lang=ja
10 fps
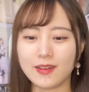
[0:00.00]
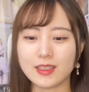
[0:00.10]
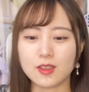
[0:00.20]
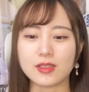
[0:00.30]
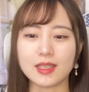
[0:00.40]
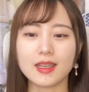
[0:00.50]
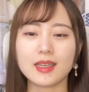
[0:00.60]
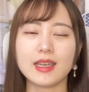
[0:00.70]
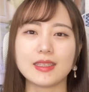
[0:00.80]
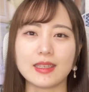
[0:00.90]
ちょっと3
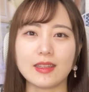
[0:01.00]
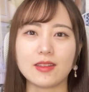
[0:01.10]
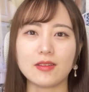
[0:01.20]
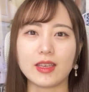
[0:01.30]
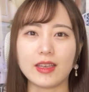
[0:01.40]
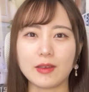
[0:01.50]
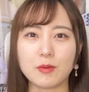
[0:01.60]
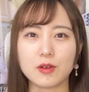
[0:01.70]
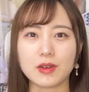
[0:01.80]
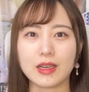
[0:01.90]
階席っていう経験
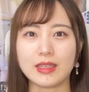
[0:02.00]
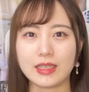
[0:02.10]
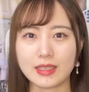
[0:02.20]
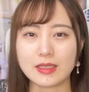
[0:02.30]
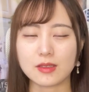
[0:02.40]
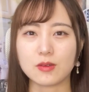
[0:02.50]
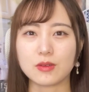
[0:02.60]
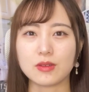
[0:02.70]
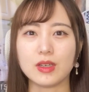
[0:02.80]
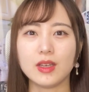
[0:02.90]
も今回できてすご
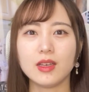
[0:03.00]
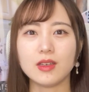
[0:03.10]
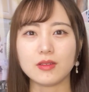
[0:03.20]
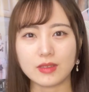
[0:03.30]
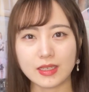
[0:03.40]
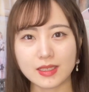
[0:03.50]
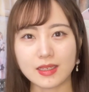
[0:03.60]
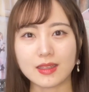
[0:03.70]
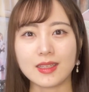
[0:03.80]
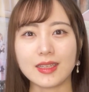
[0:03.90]
く嬉し
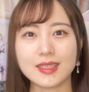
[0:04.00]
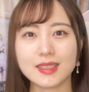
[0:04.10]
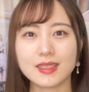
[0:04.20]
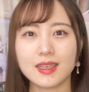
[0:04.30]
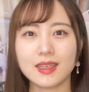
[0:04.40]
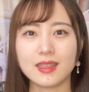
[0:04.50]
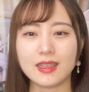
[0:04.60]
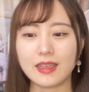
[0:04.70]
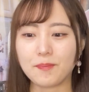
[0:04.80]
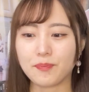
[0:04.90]
かったです。
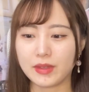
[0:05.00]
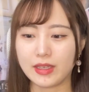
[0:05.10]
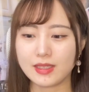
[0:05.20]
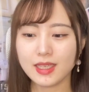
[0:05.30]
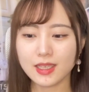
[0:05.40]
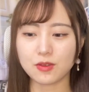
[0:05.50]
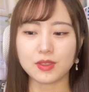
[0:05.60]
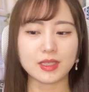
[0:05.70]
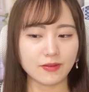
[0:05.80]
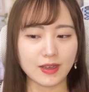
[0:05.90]
で、席と
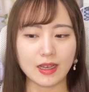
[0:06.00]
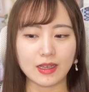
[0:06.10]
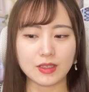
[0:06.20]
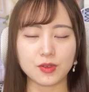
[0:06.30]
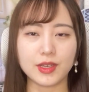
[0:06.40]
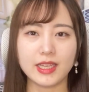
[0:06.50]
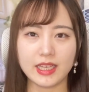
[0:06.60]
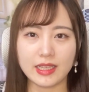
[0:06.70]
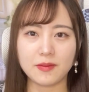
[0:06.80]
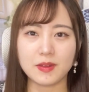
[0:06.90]
しては、
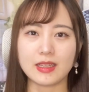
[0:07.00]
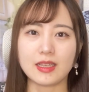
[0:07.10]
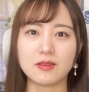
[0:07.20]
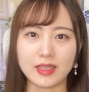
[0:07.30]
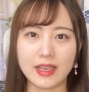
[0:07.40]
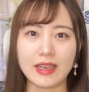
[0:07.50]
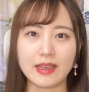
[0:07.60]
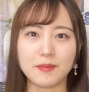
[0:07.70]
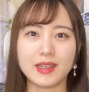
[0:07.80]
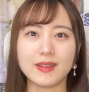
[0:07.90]
ジョエリで見てたの
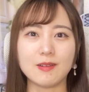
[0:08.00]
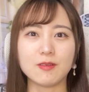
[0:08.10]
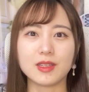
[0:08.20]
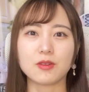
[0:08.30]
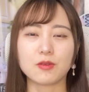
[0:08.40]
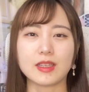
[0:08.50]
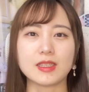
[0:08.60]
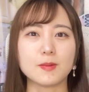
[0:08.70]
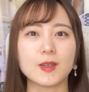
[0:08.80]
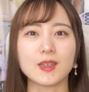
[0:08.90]
で、周りは女の子た
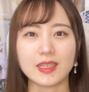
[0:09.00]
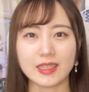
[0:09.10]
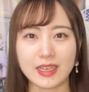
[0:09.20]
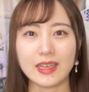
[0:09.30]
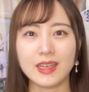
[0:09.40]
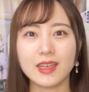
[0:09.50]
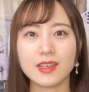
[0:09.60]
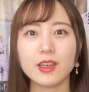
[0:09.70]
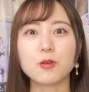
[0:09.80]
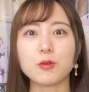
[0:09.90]
ちばっかりで、
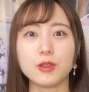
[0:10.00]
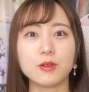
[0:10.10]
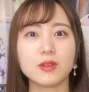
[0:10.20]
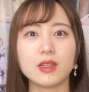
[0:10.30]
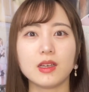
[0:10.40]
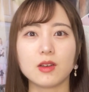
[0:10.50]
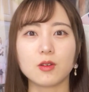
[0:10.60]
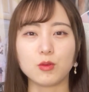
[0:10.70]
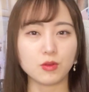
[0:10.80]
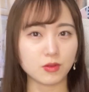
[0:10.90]
結構いろんな
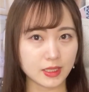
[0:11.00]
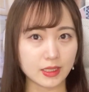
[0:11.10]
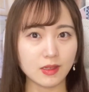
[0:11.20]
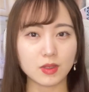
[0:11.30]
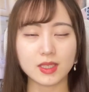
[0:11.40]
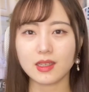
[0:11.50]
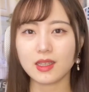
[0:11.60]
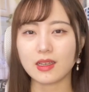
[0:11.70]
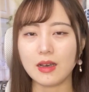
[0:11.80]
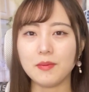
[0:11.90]
この推しが
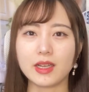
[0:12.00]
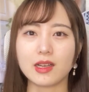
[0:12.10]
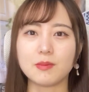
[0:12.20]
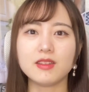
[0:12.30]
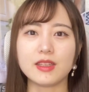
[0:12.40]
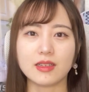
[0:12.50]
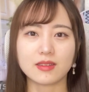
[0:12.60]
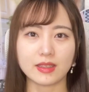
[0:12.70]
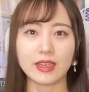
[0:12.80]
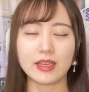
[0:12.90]
なんかあんまり被ってな
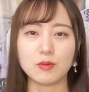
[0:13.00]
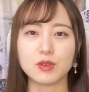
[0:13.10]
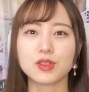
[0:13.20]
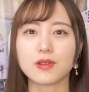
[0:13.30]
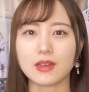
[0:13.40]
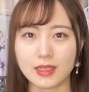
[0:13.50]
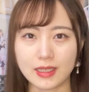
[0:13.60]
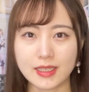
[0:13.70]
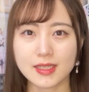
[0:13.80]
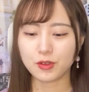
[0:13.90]
くて面白かった
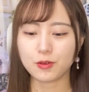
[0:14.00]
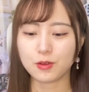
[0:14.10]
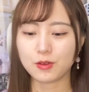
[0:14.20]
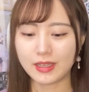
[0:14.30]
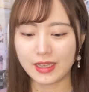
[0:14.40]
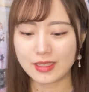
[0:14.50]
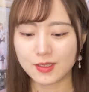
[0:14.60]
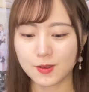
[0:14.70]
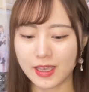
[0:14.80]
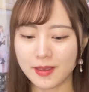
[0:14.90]
です。ということで、
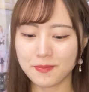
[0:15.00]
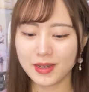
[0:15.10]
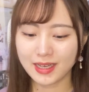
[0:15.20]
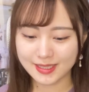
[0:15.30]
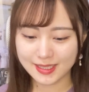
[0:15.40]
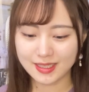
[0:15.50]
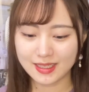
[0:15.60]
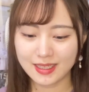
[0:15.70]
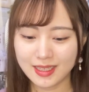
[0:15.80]
ちょっと現場初